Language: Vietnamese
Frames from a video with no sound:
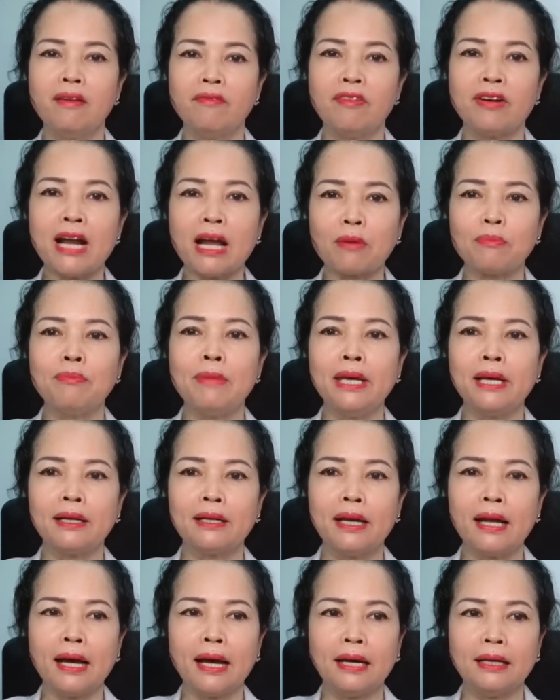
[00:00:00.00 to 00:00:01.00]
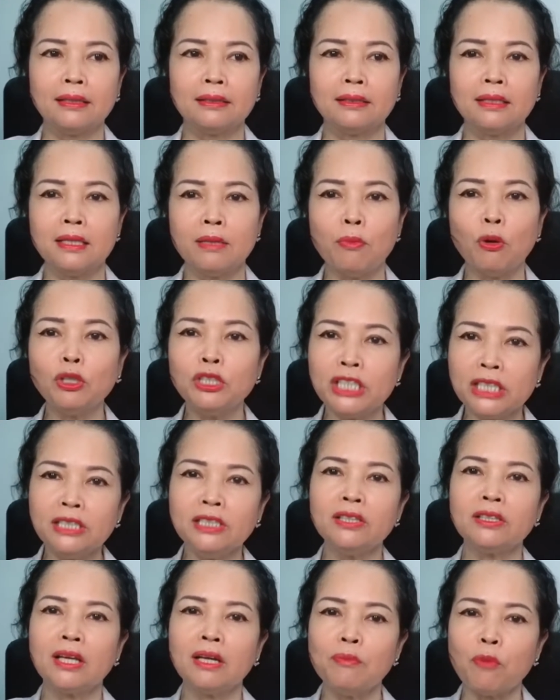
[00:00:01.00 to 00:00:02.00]
và đặc biệt là từ món
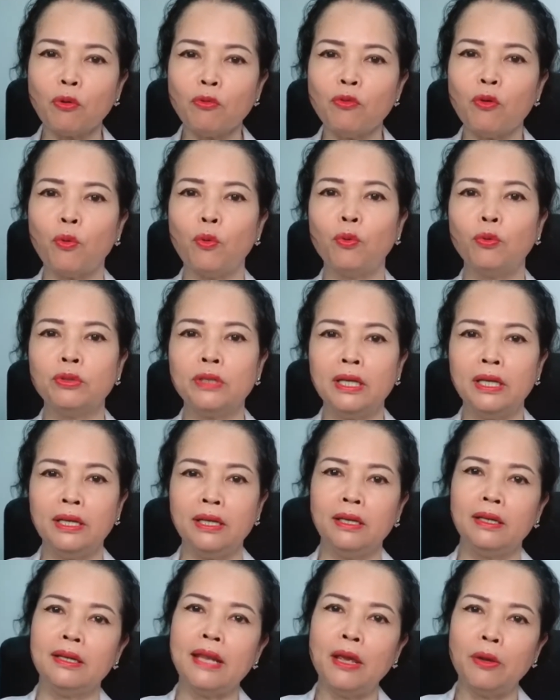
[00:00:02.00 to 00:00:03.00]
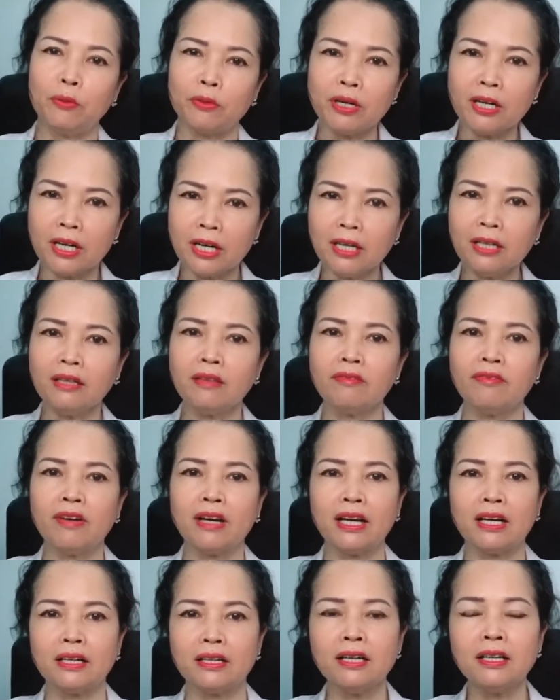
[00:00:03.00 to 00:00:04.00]
chính cho tới món phụ thì đều rất ít
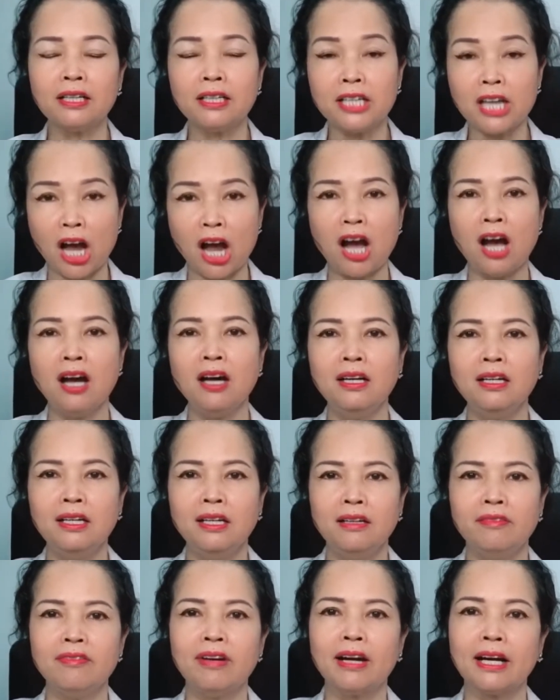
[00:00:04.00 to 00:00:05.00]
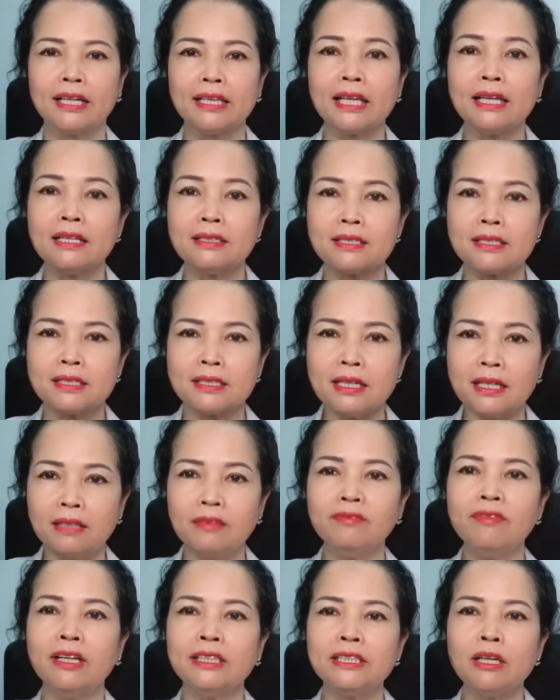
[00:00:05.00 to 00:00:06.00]
và rất nhỏ và người ta
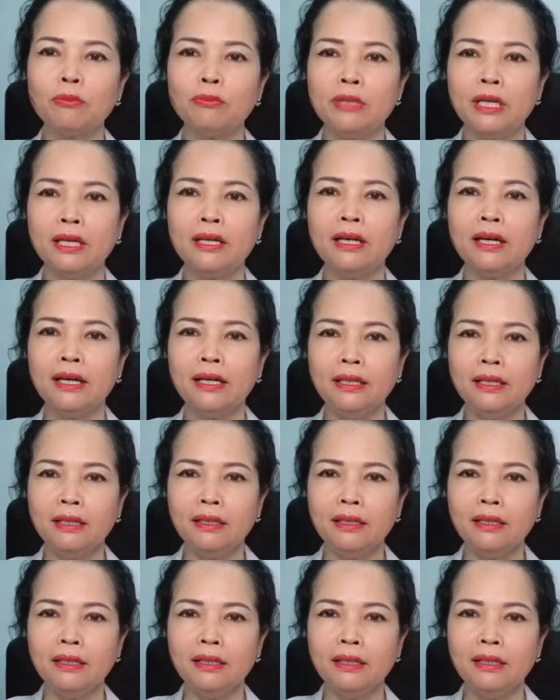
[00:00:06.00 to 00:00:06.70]
đựng vào trong những cái